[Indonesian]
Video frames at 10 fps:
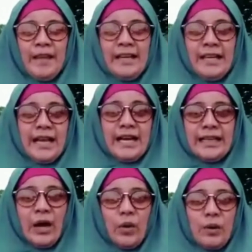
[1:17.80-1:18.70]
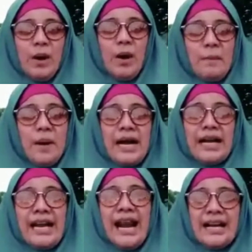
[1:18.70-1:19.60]
Kita ketahui bahwa
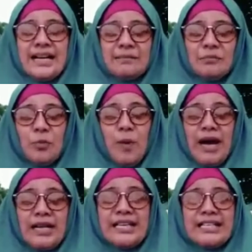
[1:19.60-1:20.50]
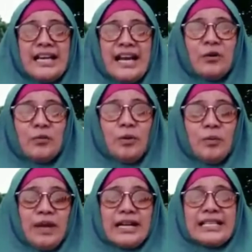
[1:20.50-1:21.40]
makanan nugget merupakan jajanan
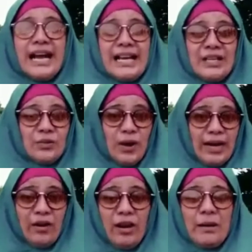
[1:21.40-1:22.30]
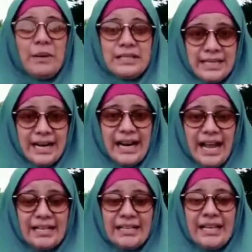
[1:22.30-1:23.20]
umum yang sangat disukai oleh
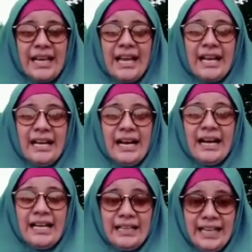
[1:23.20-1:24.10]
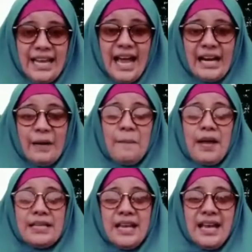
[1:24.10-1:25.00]
masyarakat. Dengan ini
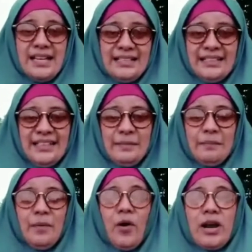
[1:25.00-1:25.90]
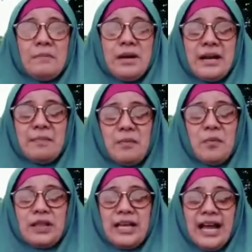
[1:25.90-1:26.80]
harapannya program dari
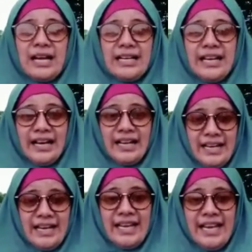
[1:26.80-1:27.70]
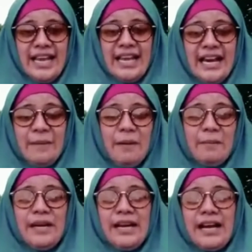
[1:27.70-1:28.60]
pembuatan nugget ikan ini dapat
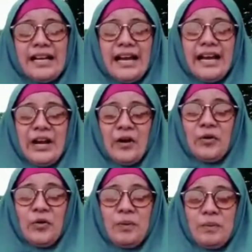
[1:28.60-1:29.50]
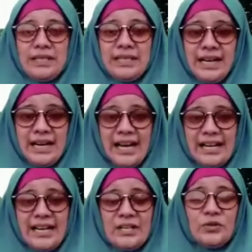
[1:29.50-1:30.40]
meningkatkan ekonomi masyarakat
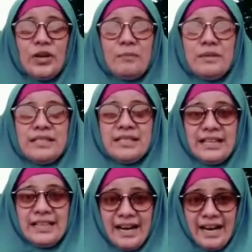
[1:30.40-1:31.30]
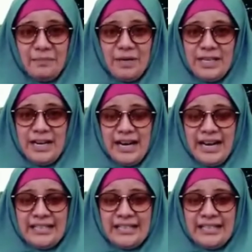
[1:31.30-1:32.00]
dan juga mesejahterakan masyarakat.